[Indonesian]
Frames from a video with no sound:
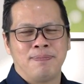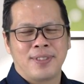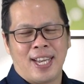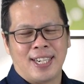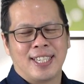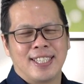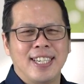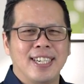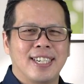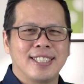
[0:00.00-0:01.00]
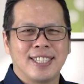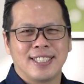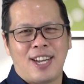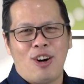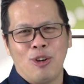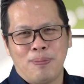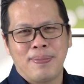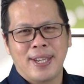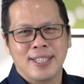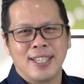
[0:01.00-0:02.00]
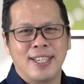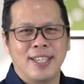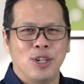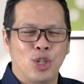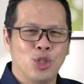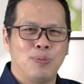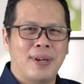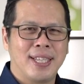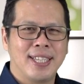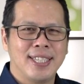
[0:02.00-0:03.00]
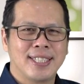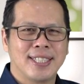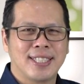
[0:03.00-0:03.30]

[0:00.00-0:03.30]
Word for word: Dan ketika Raja Saul mati, otomatis